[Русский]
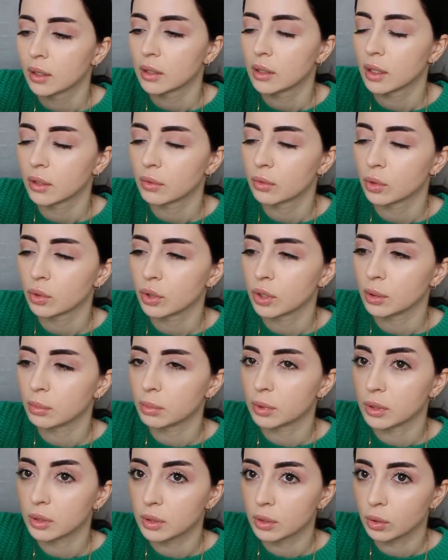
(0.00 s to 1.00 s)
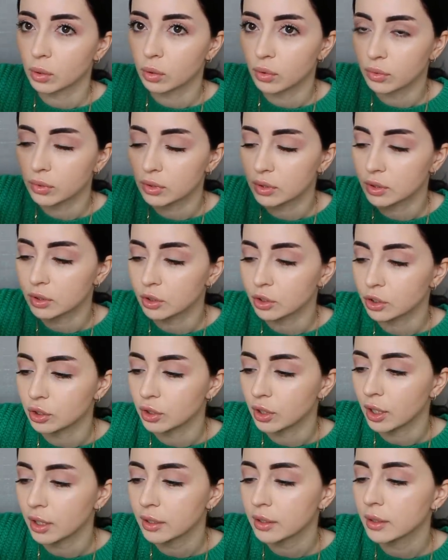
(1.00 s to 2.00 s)
Давно не было такого
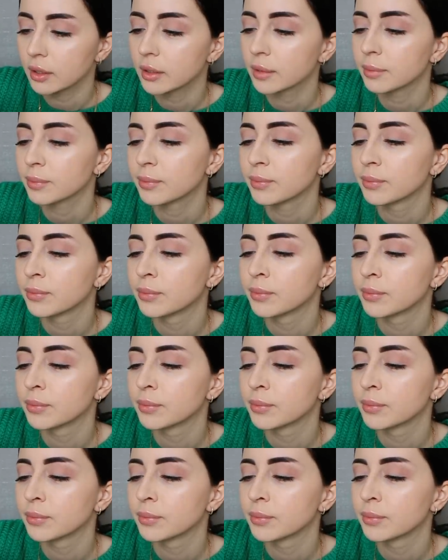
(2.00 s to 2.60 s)
сочетания.